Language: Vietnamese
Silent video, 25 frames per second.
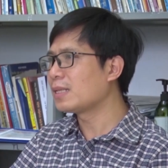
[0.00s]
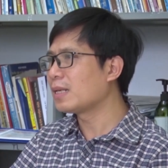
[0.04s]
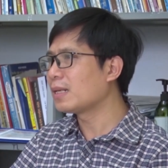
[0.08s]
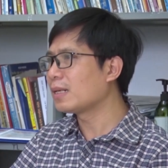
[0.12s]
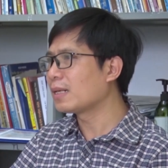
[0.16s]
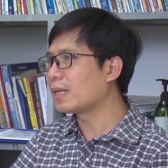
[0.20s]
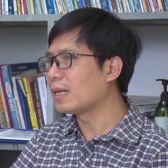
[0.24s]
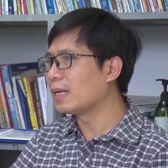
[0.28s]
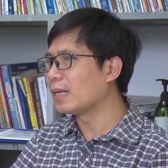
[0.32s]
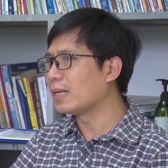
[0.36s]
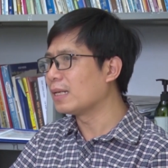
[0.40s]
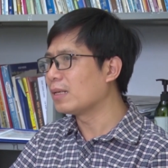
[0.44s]

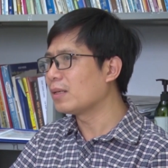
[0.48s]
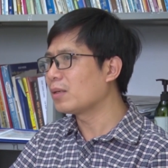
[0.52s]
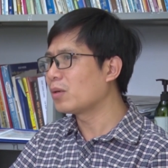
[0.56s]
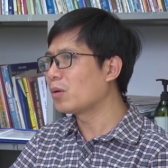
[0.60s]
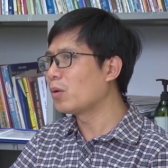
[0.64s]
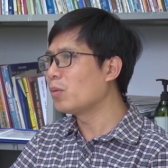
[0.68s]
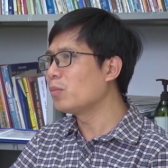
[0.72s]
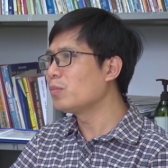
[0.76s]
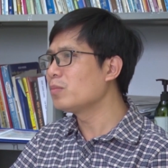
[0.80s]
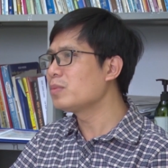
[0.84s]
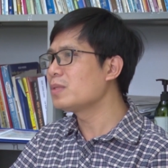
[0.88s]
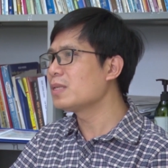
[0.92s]
trên cái
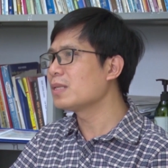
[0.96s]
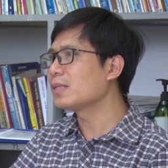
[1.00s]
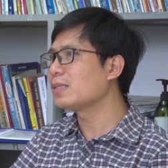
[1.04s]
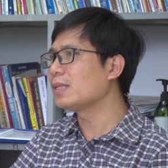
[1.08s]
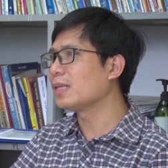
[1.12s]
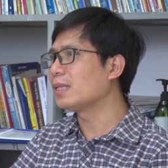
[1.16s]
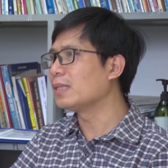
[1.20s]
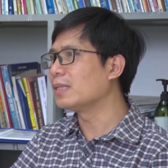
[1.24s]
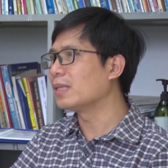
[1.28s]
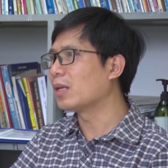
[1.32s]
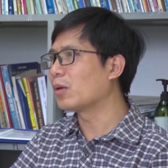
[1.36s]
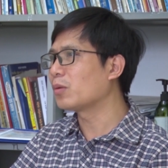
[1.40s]
khung chương
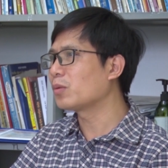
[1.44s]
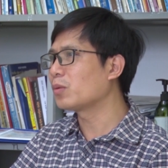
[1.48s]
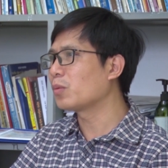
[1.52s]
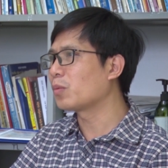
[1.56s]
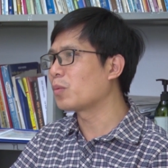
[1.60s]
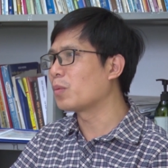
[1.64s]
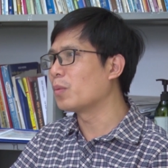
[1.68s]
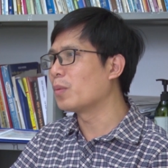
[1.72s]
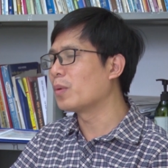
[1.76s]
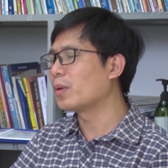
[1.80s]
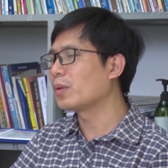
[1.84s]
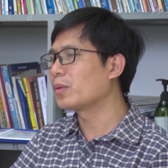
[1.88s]
trình giáo
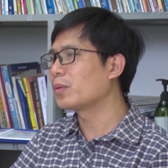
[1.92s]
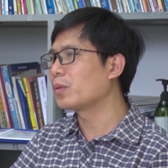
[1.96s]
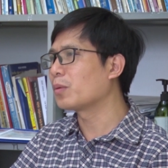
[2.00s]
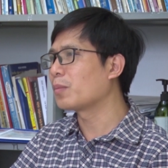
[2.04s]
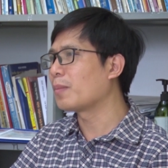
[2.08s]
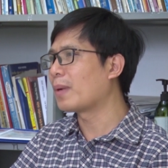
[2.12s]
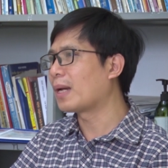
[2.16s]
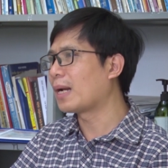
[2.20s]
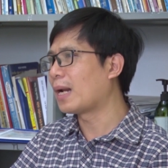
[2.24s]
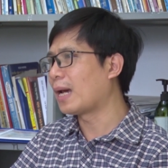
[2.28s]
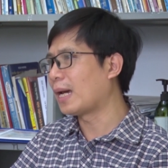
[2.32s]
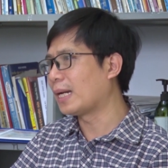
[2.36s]
dục của giáo
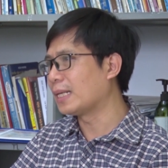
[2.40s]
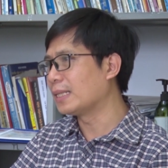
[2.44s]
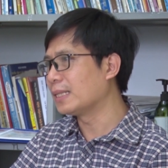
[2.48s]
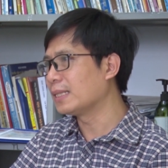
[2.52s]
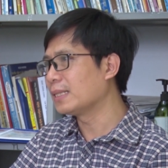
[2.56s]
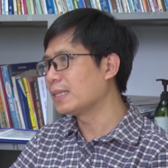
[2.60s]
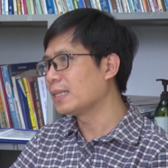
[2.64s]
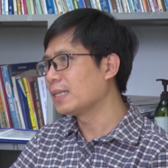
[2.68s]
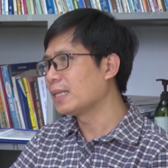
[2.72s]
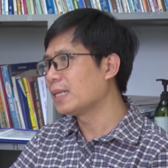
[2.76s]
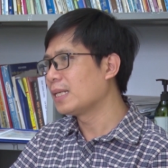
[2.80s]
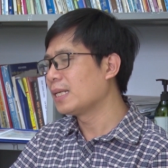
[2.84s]
dục ban hành
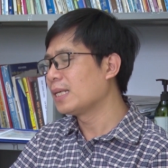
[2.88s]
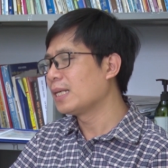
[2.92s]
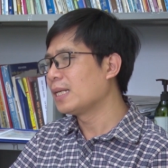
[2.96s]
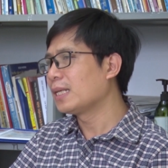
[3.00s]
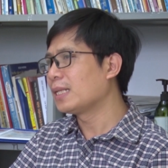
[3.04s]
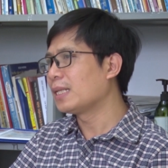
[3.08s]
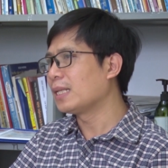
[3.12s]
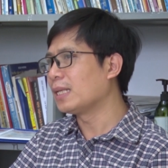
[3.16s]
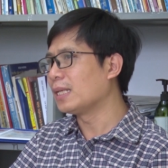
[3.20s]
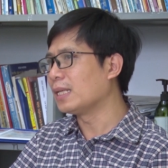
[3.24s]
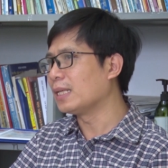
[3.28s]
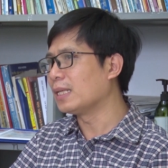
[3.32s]

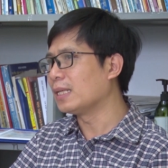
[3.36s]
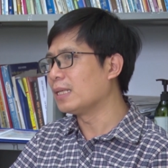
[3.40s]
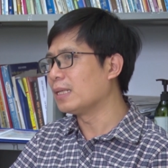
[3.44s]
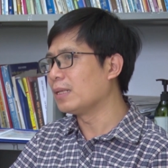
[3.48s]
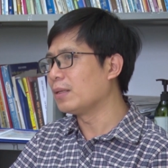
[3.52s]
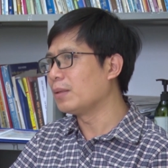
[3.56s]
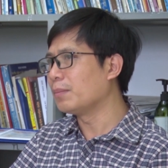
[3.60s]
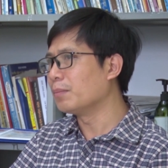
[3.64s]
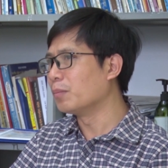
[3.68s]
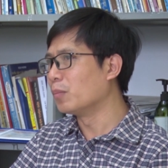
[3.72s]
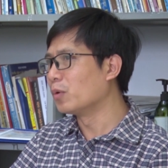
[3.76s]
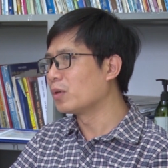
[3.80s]
thì
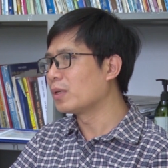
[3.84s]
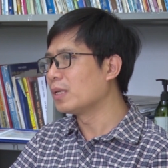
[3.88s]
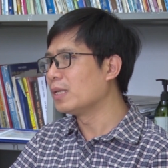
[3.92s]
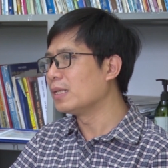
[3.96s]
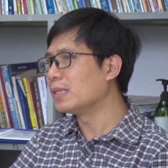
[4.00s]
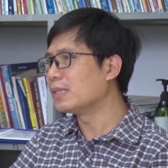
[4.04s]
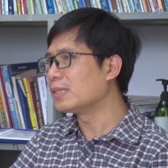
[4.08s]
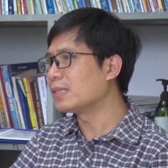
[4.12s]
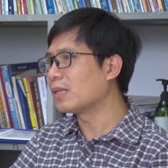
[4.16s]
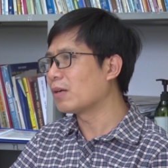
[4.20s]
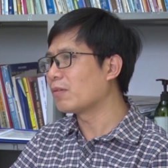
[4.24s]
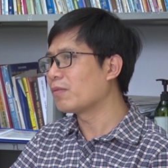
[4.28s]
một
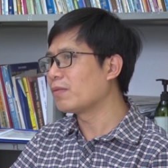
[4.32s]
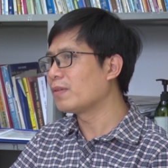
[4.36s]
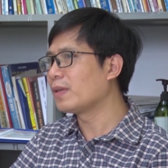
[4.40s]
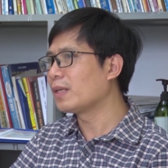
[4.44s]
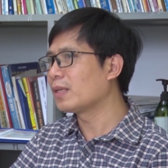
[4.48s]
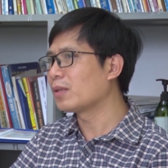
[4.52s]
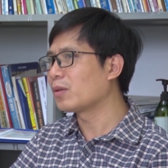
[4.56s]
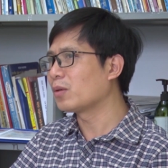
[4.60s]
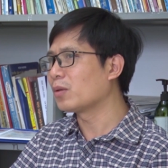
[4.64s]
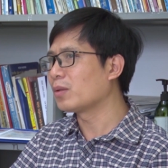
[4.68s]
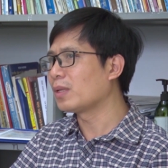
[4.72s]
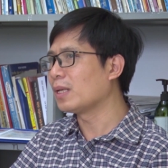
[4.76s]
người giáo
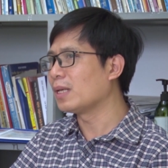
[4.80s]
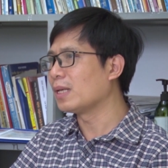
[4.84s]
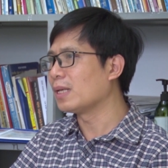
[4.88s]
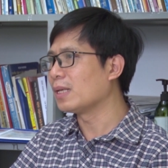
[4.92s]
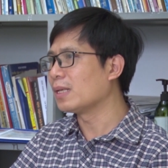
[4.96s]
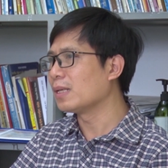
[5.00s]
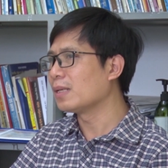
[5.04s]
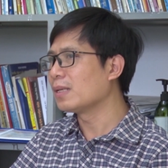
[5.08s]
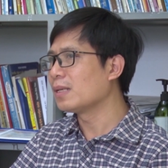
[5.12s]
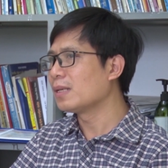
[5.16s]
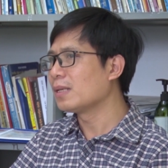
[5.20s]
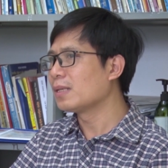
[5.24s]
viên có
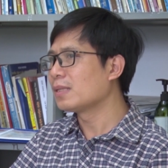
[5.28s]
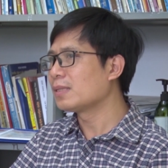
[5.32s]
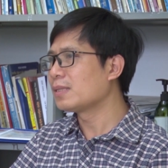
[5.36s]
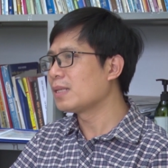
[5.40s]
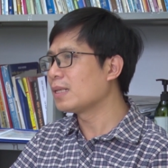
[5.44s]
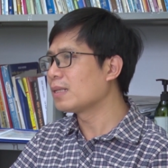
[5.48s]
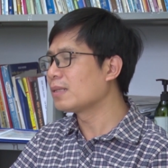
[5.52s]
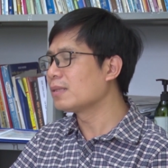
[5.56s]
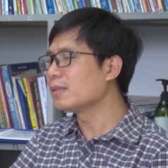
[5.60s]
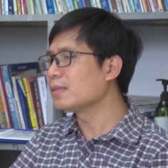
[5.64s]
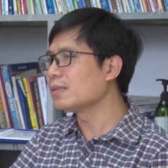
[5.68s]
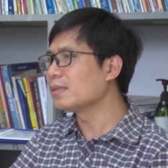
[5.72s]
thể
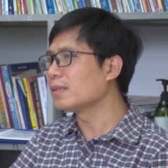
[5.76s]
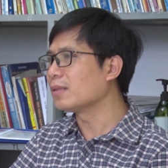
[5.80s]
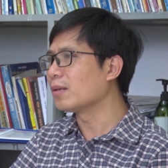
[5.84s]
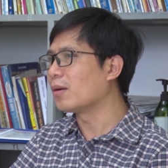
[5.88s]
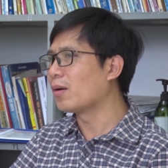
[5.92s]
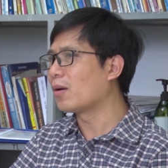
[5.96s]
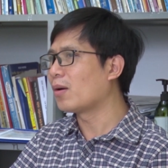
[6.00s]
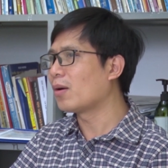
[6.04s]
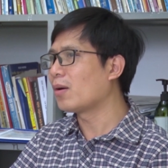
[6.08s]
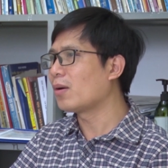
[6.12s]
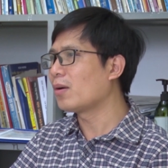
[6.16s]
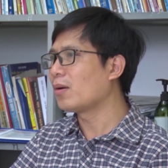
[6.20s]
trên cơ sở
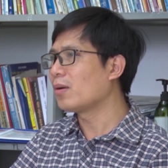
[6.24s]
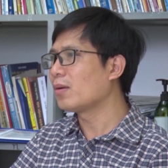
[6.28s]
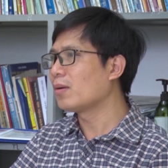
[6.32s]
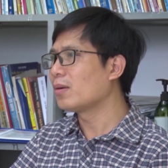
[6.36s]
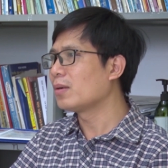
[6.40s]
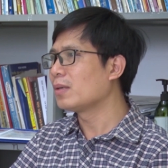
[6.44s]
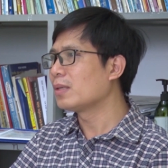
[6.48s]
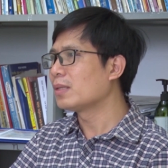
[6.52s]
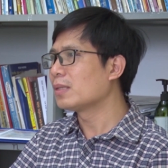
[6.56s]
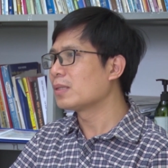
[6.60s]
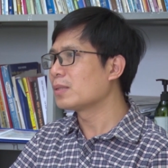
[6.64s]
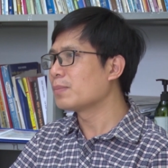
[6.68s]
đó
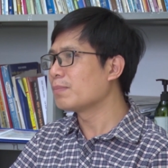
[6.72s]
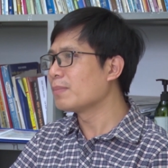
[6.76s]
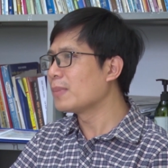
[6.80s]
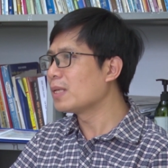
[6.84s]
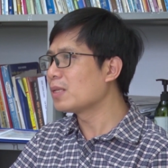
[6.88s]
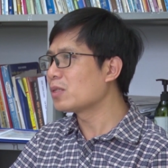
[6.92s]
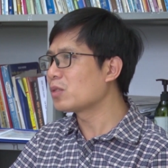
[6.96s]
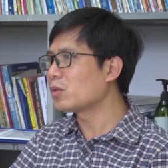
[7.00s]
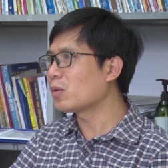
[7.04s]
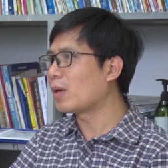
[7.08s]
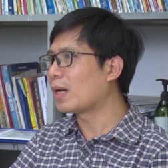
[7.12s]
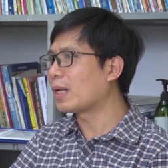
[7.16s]

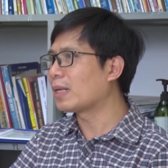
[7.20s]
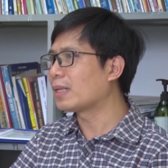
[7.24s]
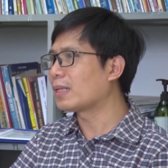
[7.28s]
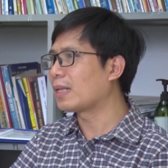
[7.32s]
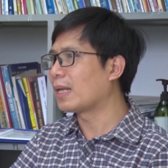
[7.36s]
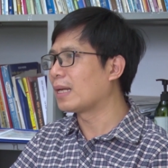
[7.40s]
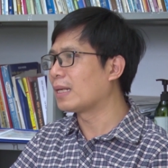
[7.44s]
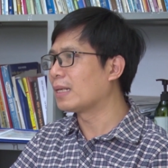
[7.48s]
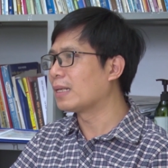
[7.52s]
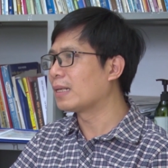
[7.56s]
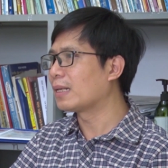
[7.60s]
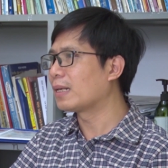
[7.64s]
biên soạn
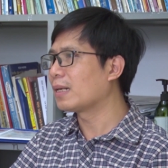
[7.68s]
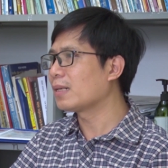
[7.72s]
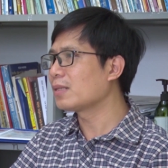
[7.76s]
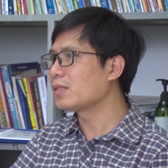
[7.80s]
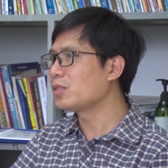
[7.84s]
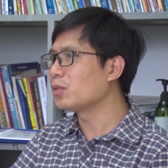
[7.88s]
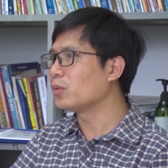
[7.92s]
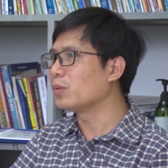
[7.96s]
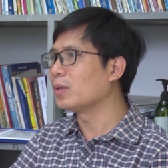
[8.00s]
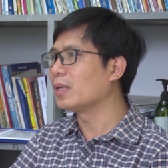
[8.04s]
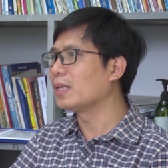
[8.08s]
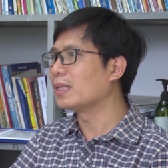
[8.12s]
thành các
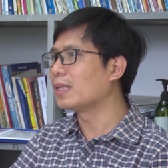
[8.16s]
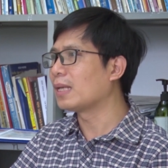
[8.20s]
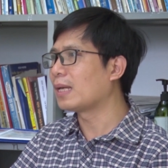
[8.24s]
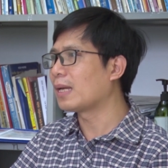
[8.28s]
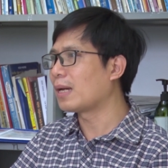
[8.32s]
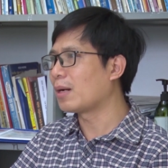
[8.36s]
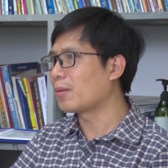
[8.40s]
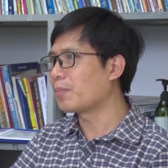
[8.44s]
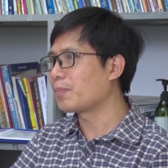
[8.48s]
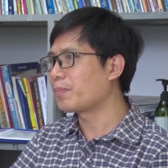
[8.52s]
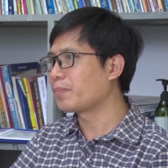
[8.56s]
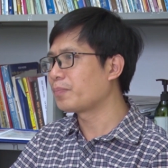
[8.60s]
chủ đề dạy
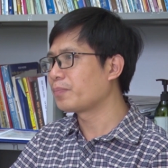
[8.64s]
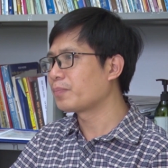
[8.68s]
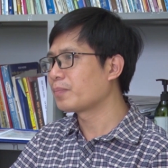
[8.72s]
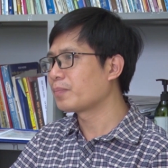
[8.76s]
học